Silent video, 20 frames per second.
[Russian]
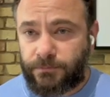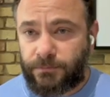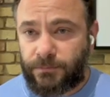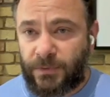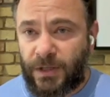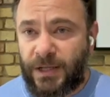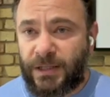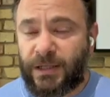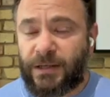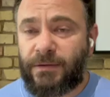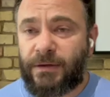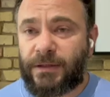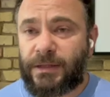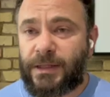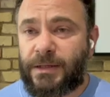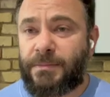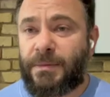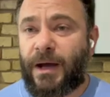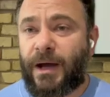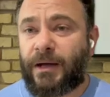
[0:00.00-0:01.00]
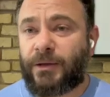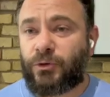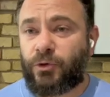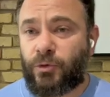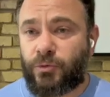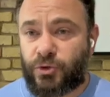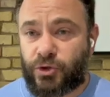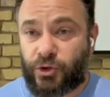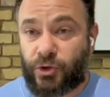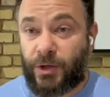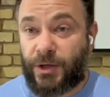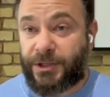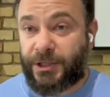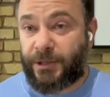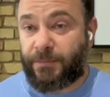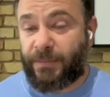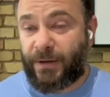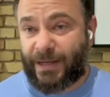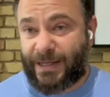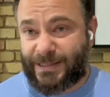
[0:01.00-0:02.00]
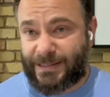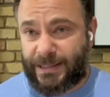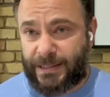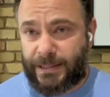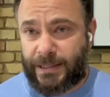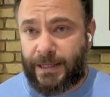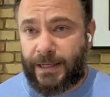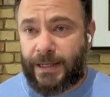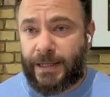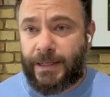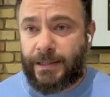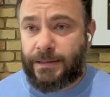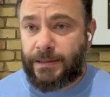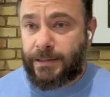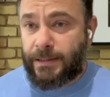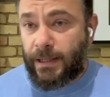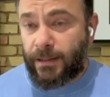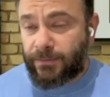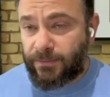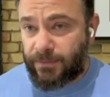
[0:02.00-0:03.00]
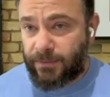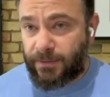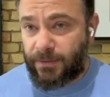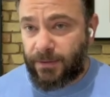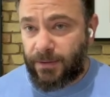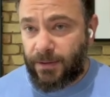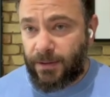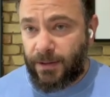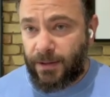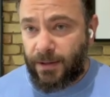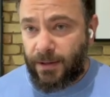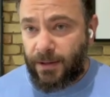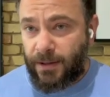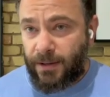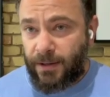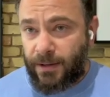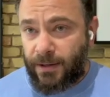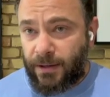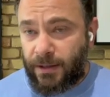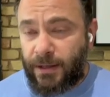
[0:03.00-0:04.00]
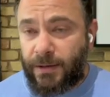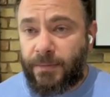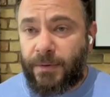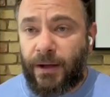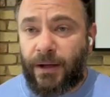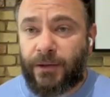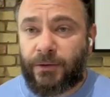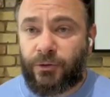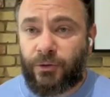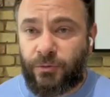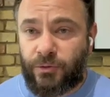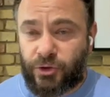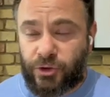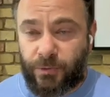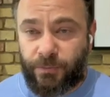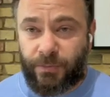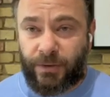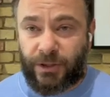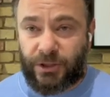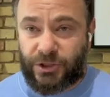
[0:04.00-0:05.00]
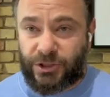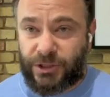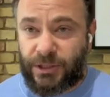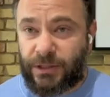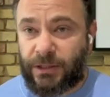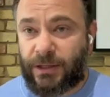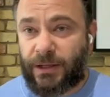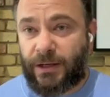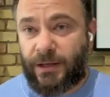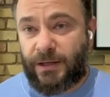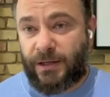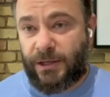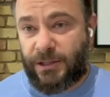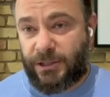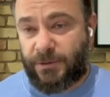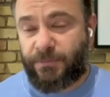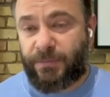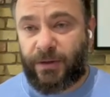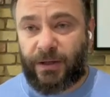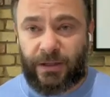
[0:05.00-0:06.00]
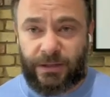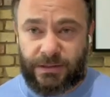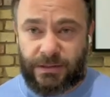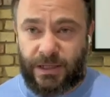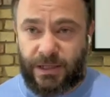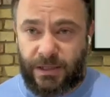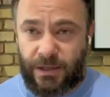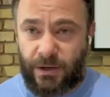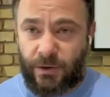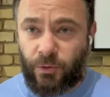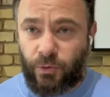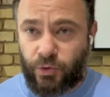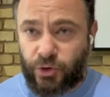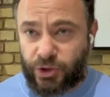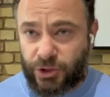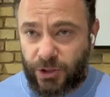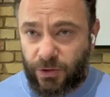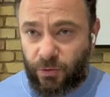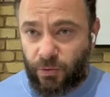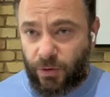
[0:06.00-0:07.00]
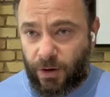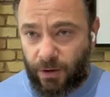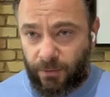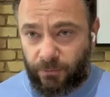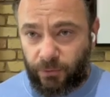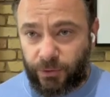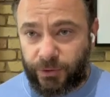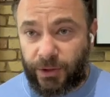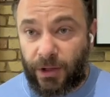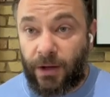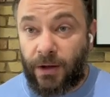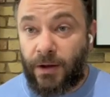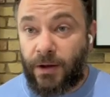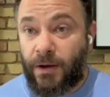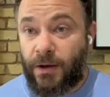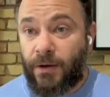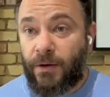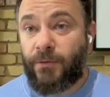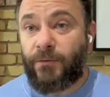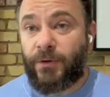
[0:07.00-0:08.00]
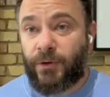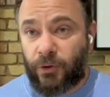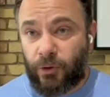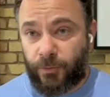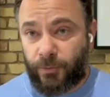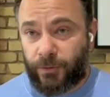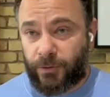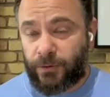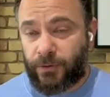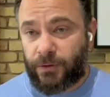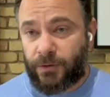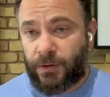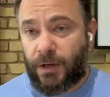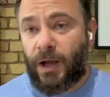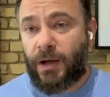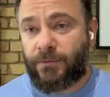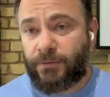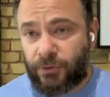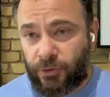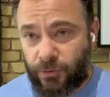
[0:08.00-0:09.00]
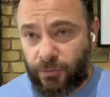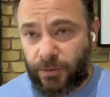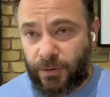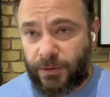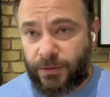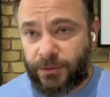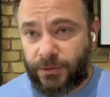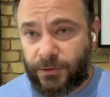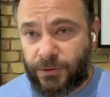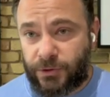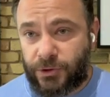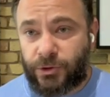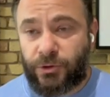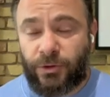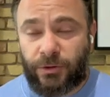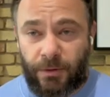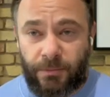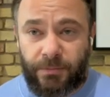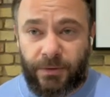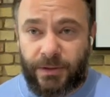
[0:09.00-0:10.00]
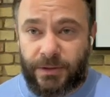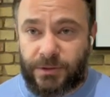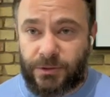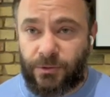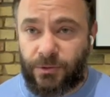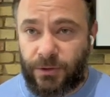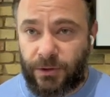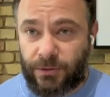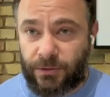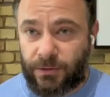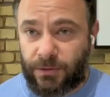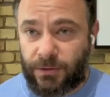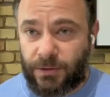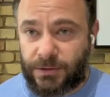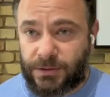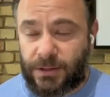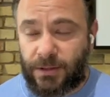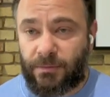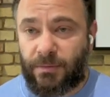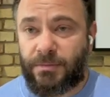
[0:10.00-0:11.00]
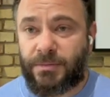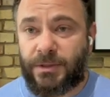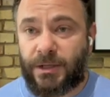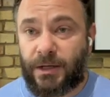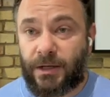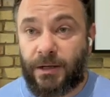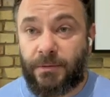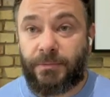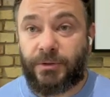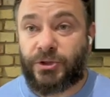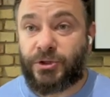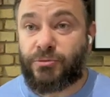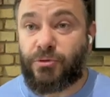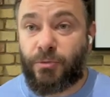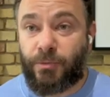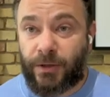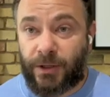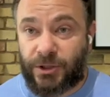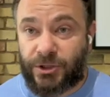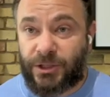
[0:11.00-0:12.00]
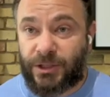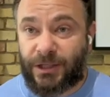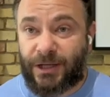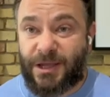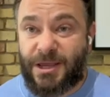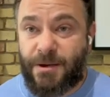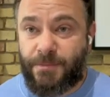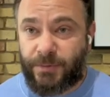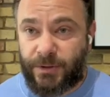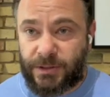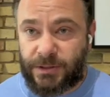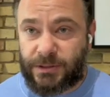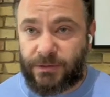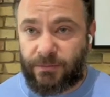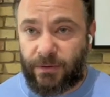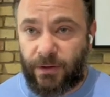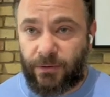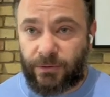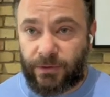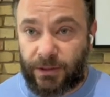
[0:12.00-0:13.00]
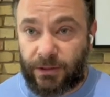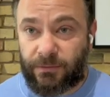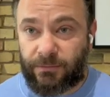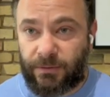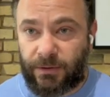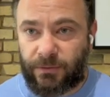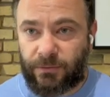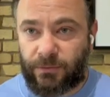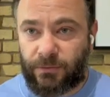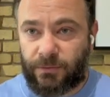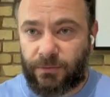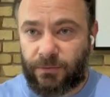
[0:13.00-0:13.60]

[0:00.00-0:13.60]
это говорит либо о том, что этих показаний нет – либо о том, что Порошенко эти показания уже у кого-то выкупил. Как вы думаете, что там происходит на самом деле и почему Порошенко не призывают к ответу?